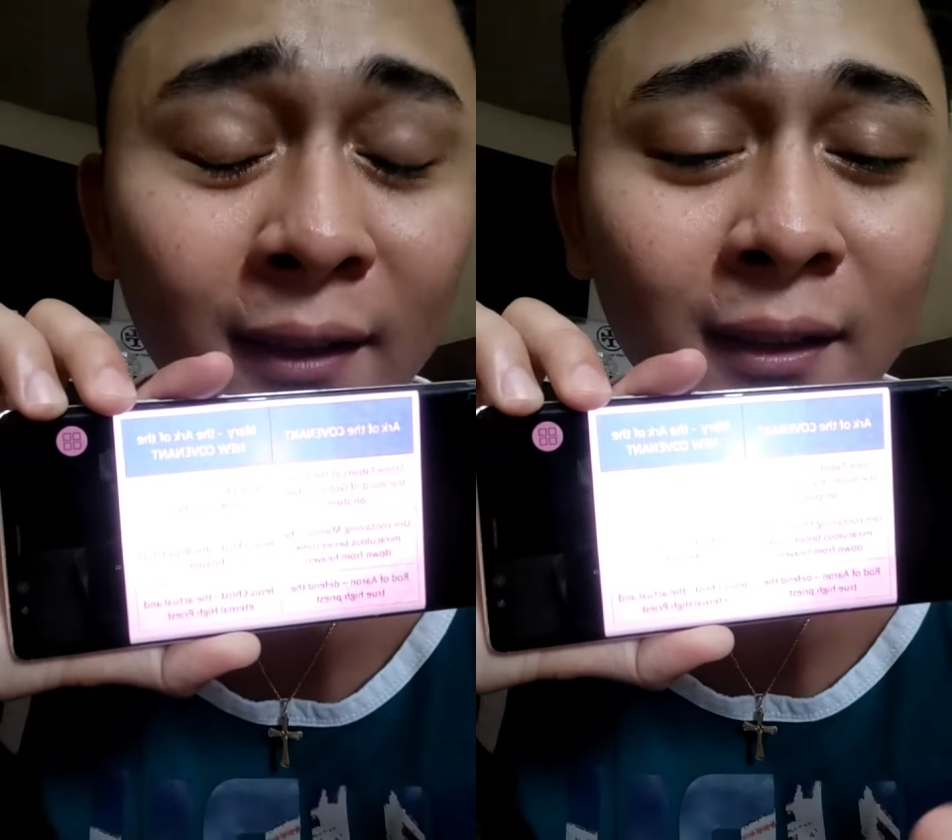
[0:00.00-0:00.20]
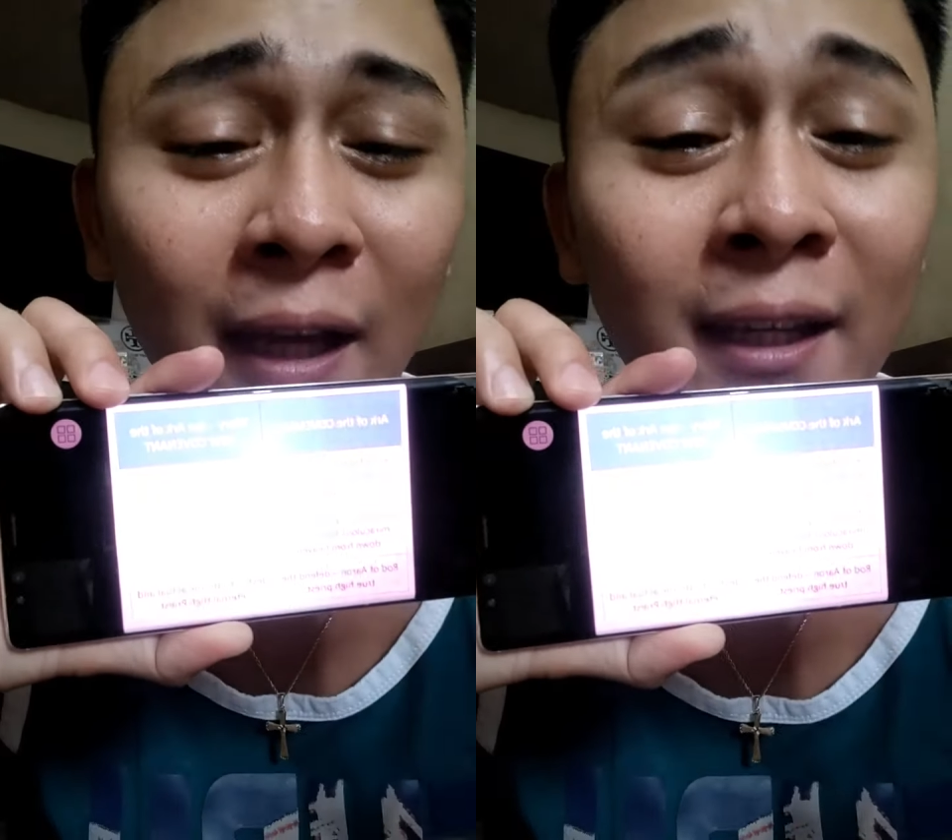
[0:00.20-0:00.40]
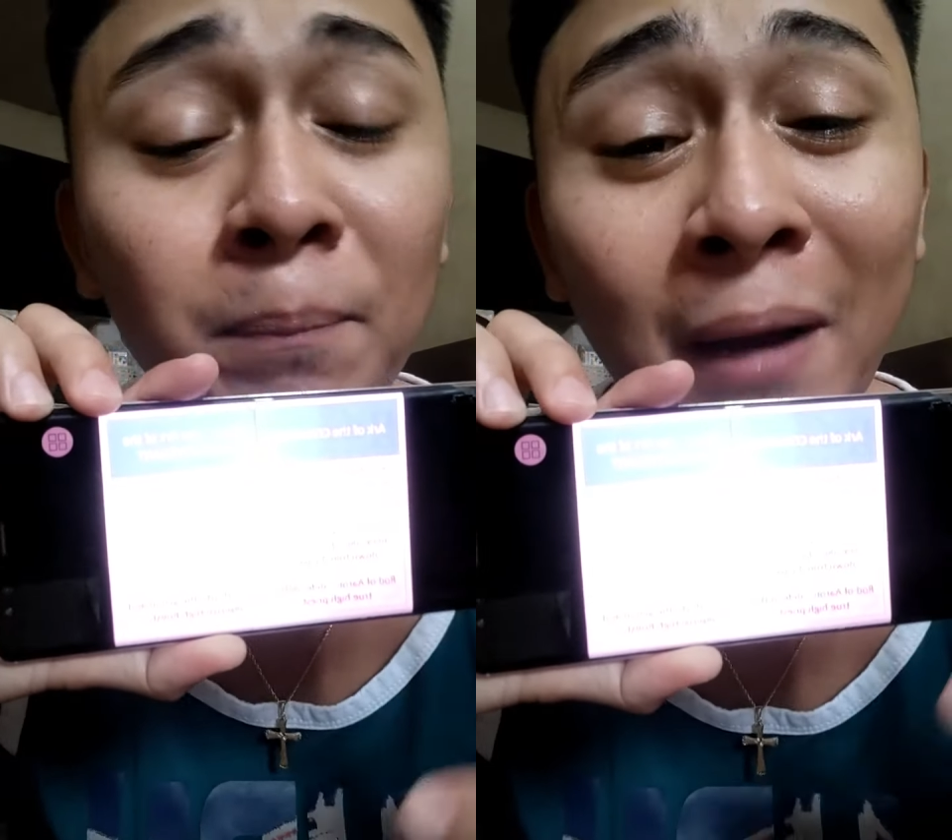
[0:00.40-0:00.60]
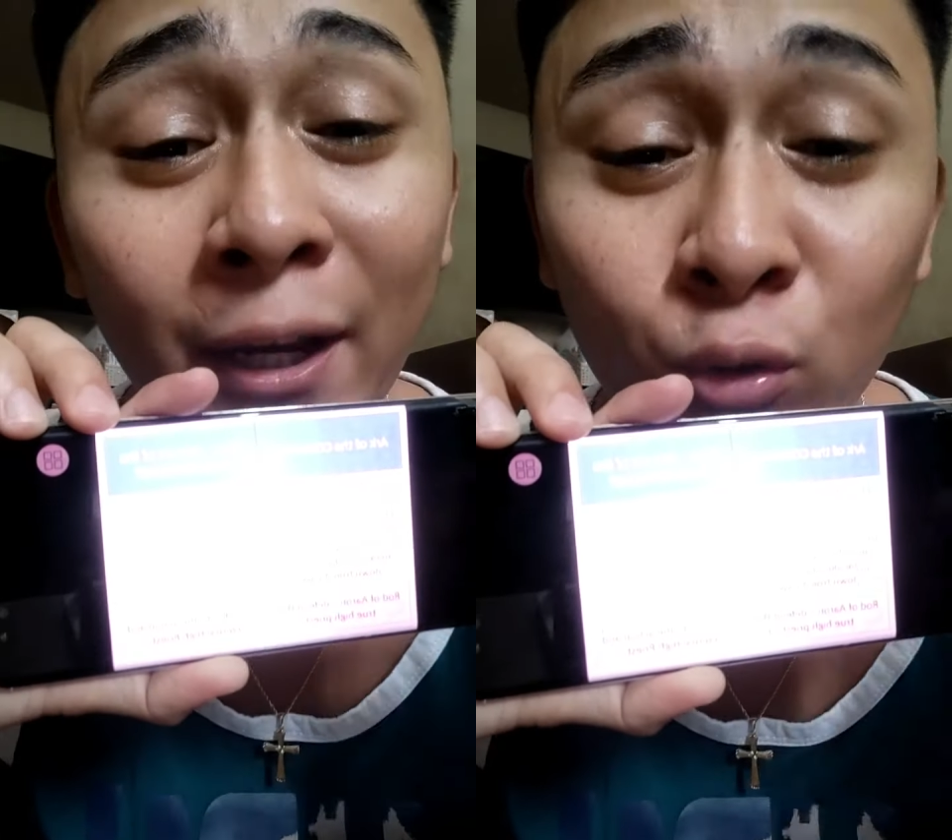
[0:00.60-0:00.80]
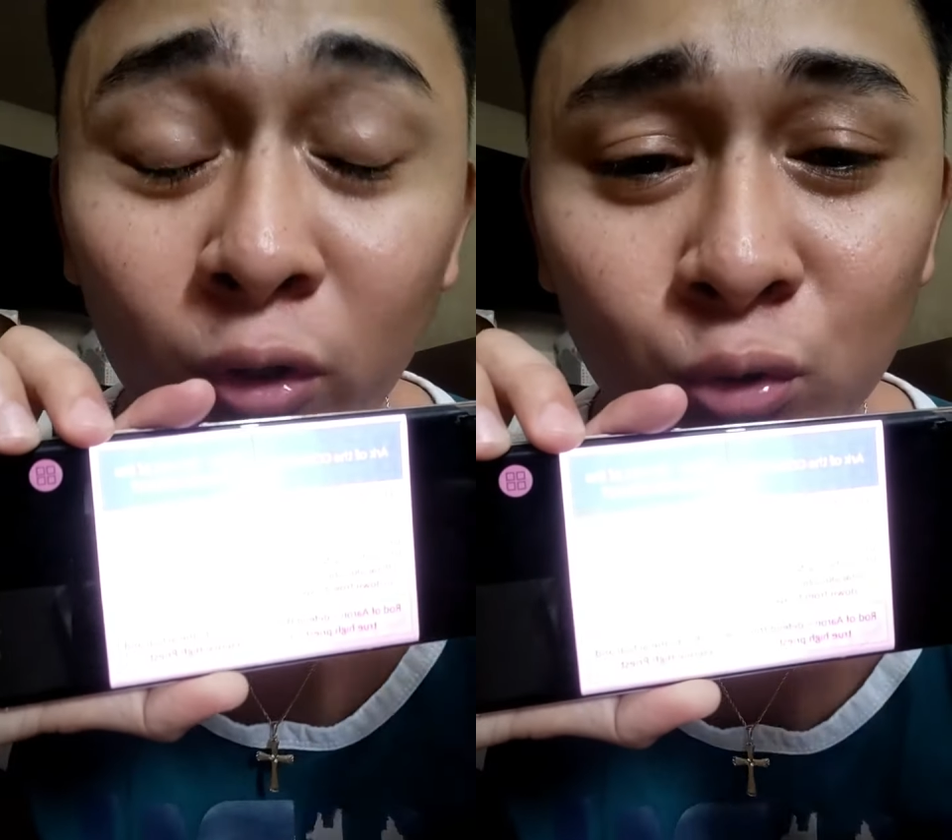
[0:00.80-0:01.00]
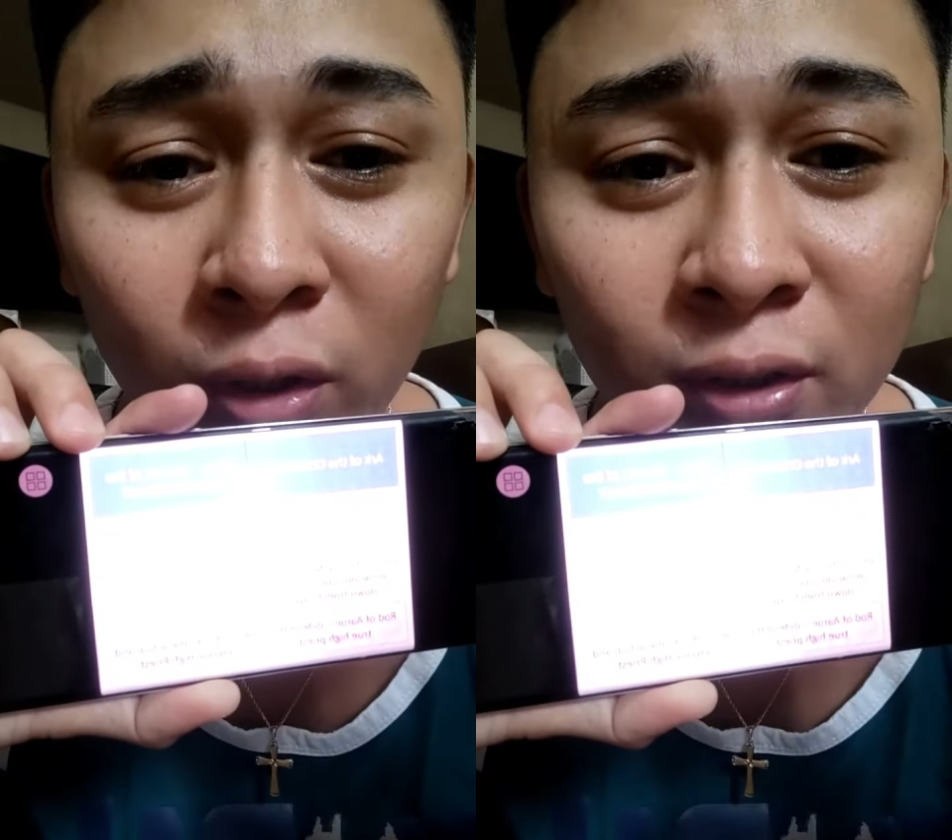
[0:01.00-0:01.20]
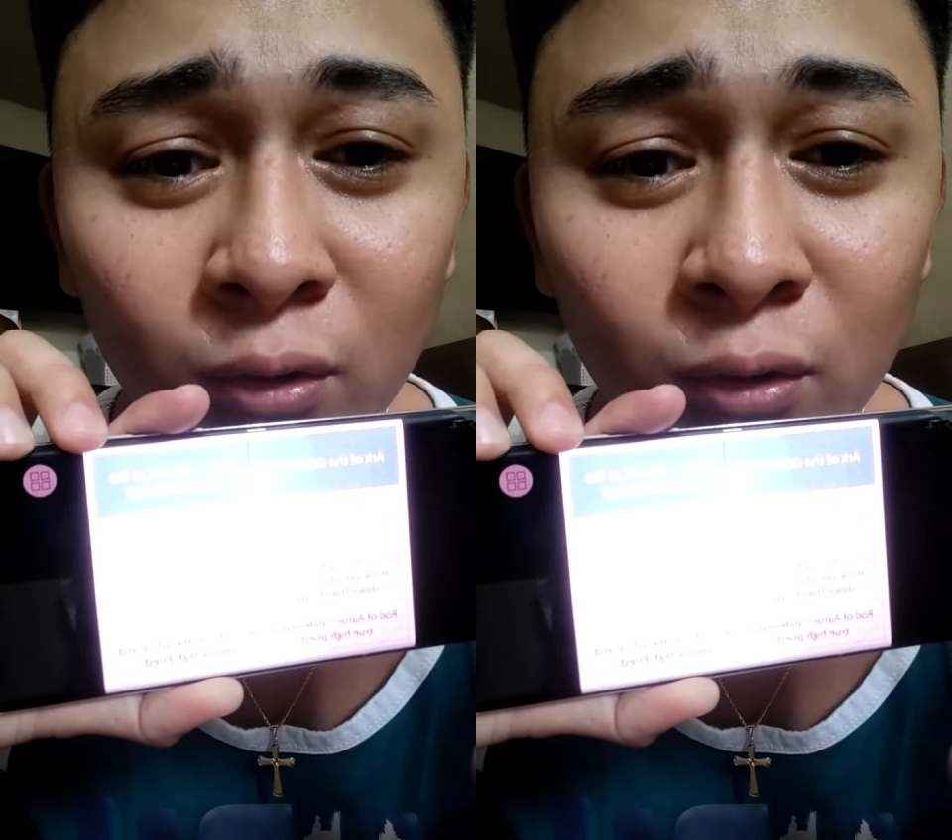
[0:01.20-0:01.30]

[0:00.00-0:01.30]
ay ang Panginoong Kristo.